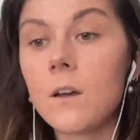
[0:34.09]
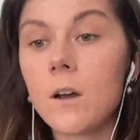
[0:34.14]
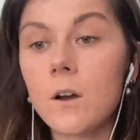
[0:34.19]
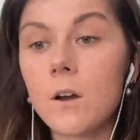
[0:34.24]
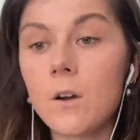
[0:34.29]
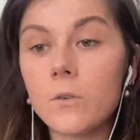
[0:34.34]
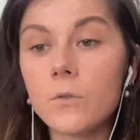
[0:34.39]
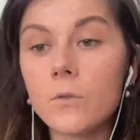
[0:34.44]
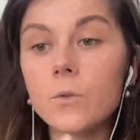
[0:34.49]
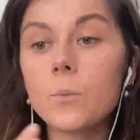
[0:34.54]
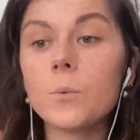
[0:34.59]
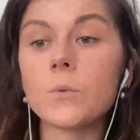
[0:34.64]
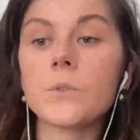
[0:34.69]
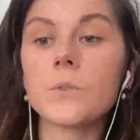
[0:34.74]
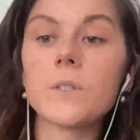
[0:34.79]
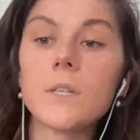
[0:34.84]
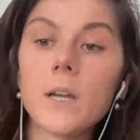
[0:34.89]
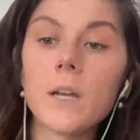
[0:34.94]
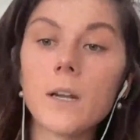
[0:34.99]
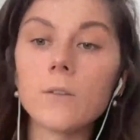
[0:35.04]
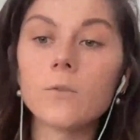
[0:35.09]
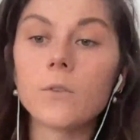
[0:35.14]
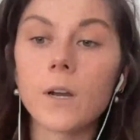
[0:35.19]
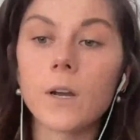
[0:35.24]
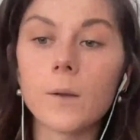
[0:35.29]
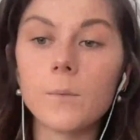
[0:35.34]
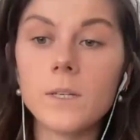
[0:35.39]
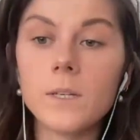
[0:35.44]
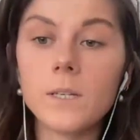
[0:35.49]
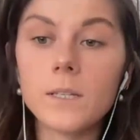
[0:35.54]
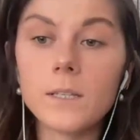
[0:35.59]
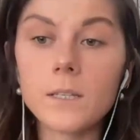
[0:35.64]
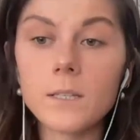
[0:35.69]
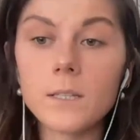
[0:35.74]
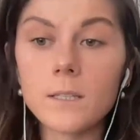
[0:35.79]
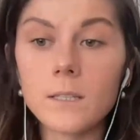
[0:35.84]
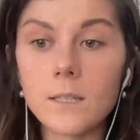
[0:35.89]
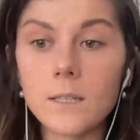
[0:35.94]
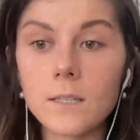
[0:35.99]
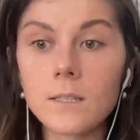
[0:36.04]
euh, de penser à la durabilité si
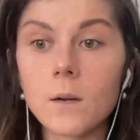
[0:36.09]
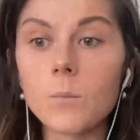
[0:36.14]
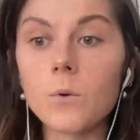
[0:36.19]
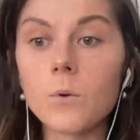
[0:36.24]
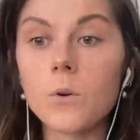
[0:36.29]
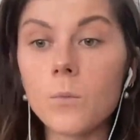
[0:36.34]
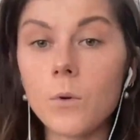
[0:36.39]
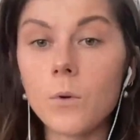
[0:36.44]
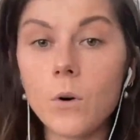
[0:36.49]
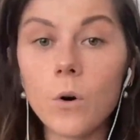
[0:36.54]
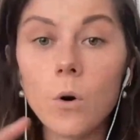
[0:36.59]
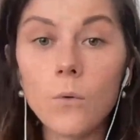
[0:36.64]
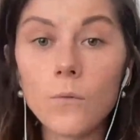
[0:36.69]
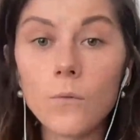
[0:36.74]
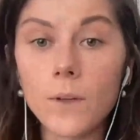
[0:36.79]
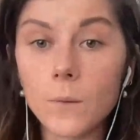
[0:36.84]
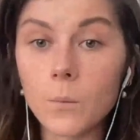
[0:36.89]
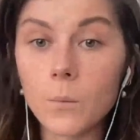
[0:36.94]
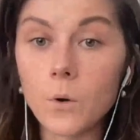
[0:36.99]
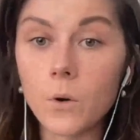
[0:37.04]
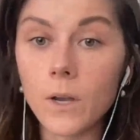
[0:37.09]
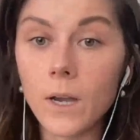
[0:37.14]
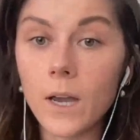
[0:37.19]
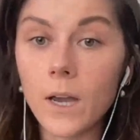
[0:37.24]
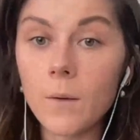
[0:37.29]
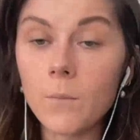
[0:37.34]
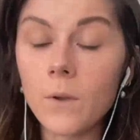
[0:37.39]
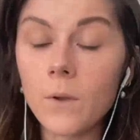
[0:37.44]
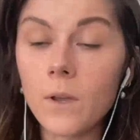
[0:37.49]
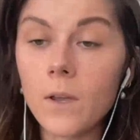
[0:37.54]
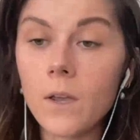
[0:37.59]
c'est simplement en fin de programme,